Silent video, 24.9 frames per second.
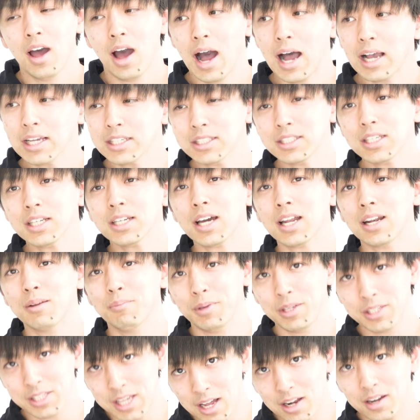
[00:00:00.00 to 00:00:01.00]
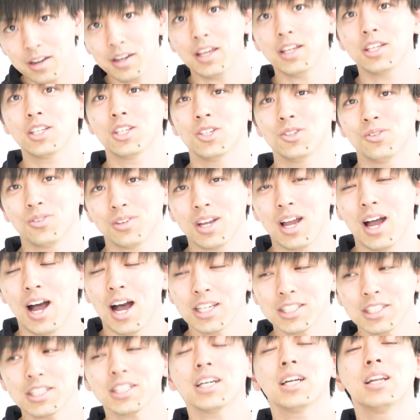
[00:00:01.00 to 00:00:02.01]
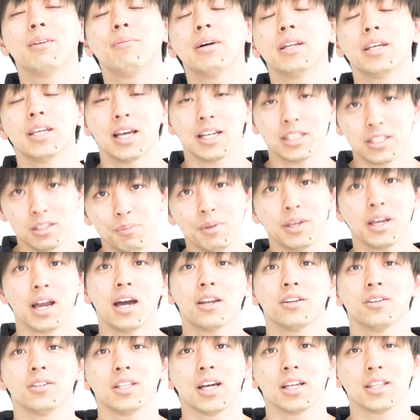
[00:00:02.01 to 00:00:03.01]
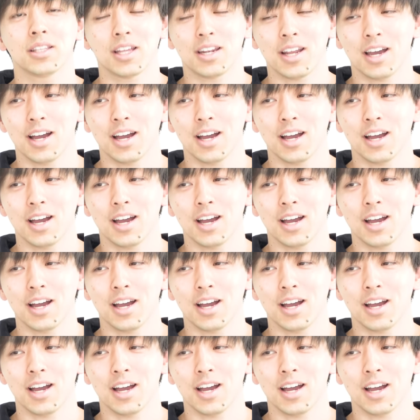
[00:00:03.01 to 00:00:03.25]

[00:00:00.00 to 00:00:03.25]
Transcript: 明日から3連休とか明日からまだ休みがあるだった